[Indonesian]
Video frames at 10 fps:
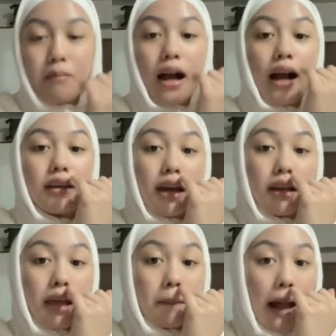
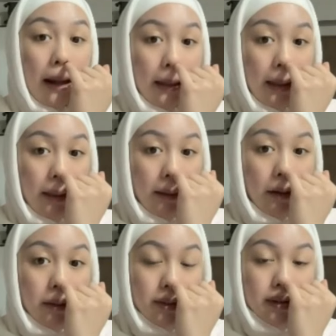makanya tiap kali
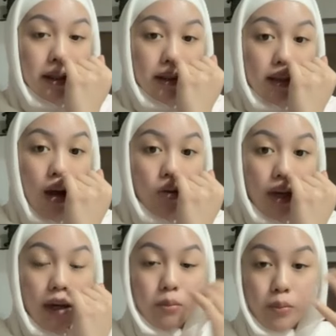kalau misalnya
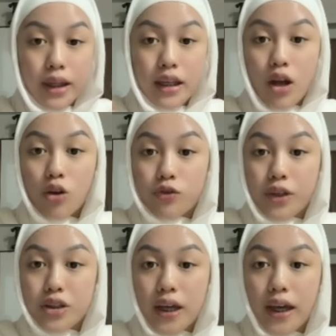aku kayak bikin
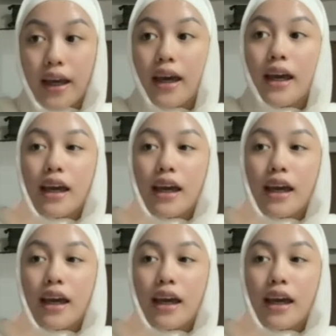outfit check